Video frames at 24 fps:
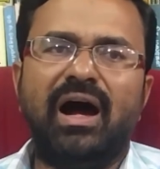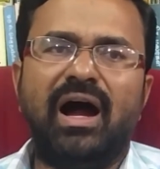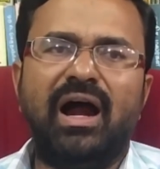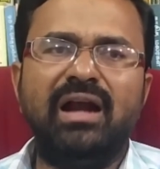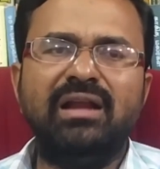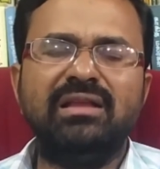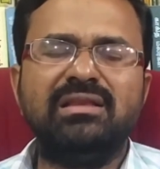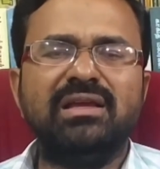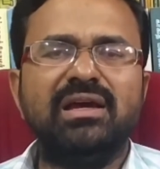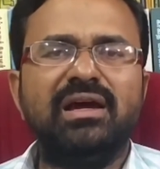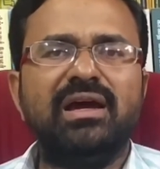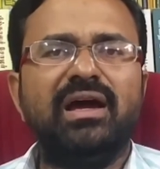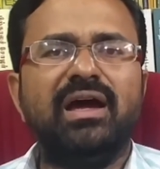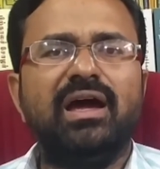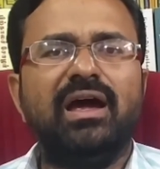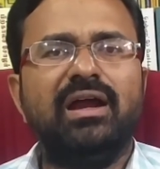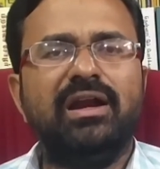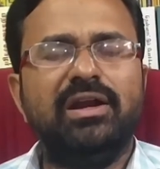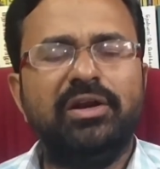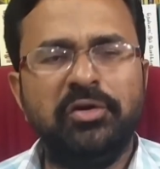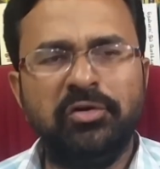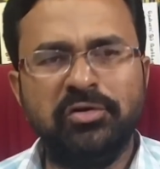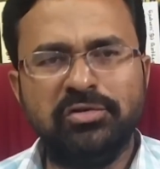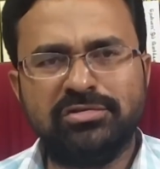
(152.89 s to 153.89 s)
அடுத்த
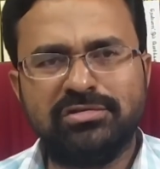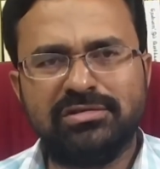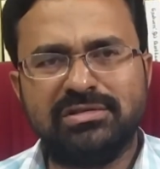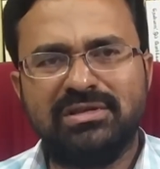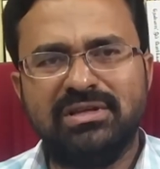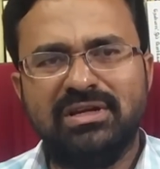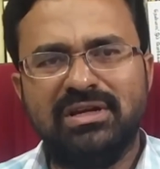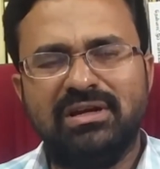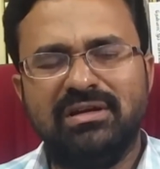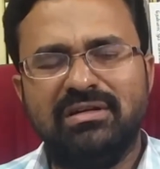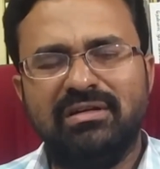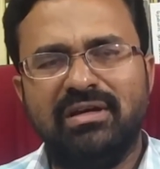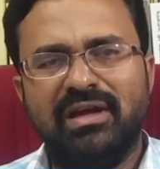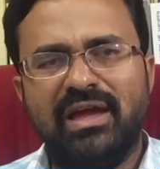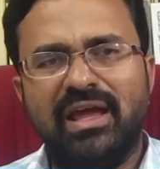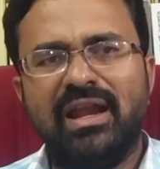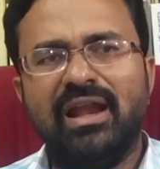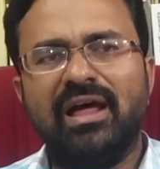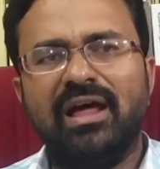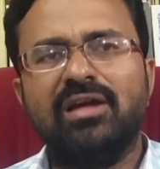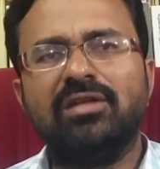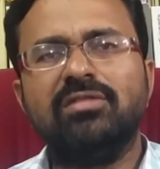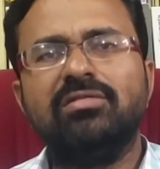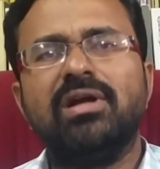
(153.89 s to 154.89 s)
நியூஸ்
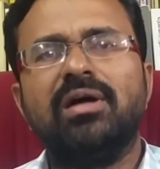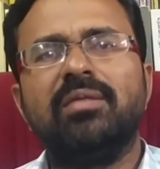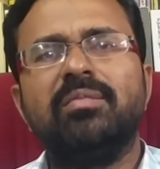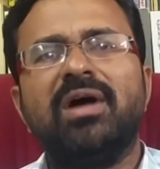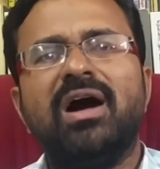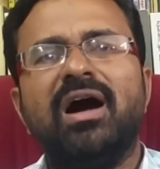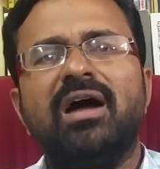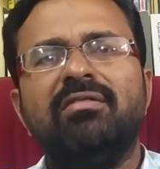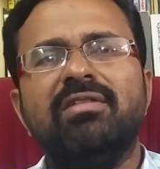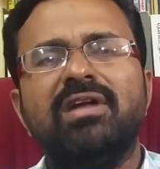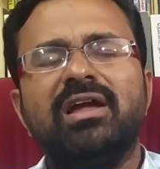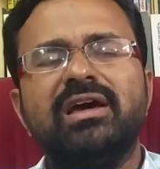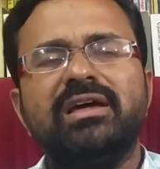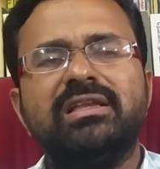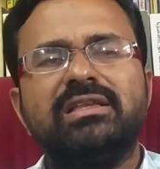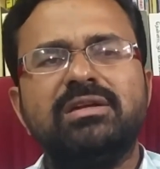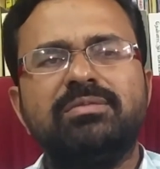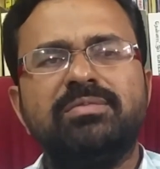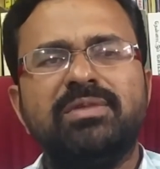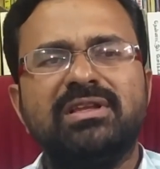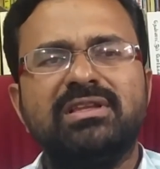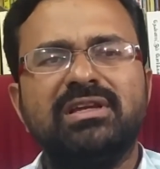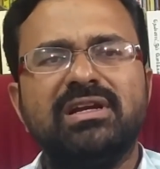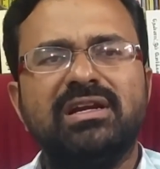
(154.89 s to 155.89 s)
எல்லாரும் நம்ம ஆவலா
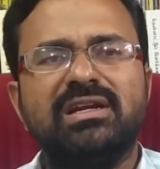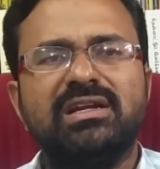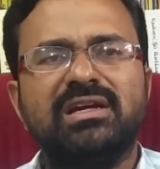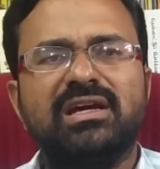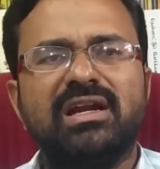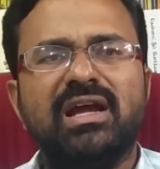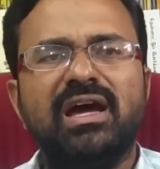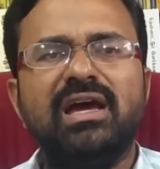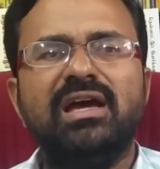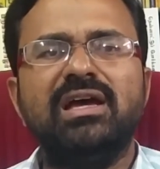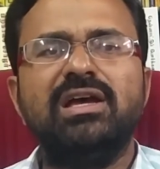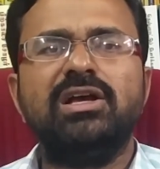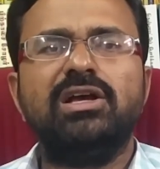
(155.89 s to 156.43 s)
எதிர்பார்த்துக்கிட்டு இருக்கிற